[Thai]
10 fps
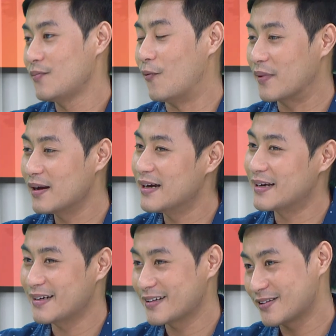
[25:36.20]
ผมก็เลย
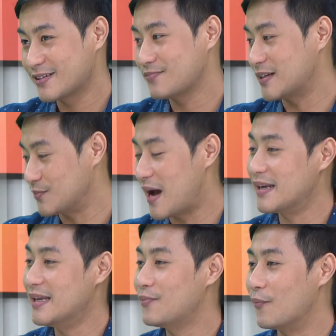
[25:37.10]
ปัจจุบัน
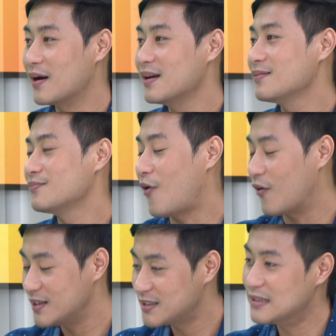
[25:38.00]
นี้ผมก็พอ
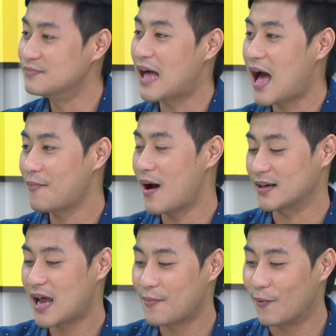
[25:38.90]
ที่จะลืมตาอ้าปาก
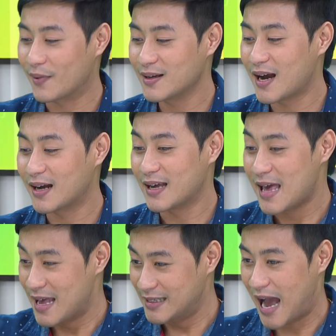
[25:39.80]
ได้ผมก็ยัง
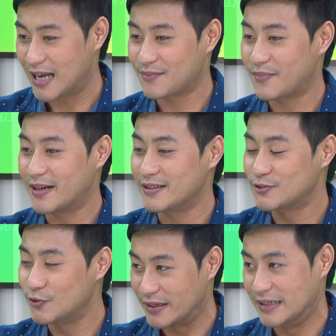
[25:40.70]
อยากจะเป็น
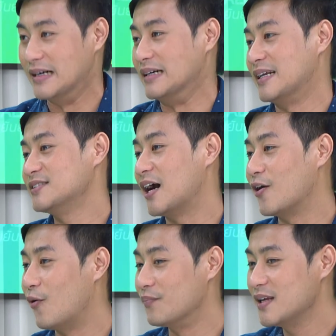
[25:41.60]
ส่วนหนึ่งในสัง
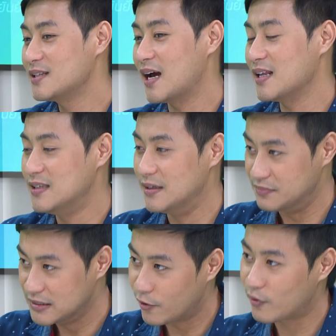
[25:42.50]
คมที่จะหยิบ
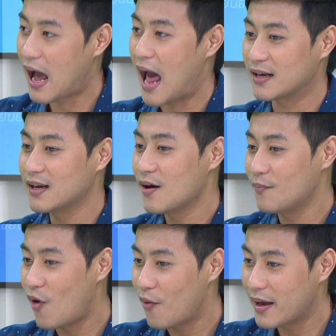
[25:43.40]
ยื่นโอกาส
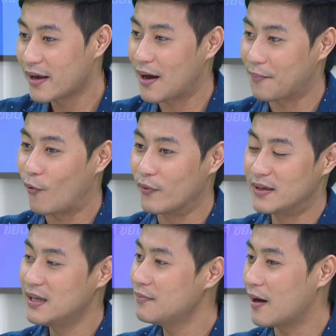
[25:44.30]
มอบให้กับคน
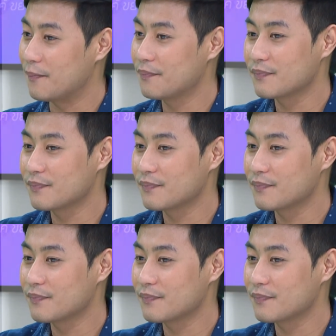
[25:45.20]
ที่แบบ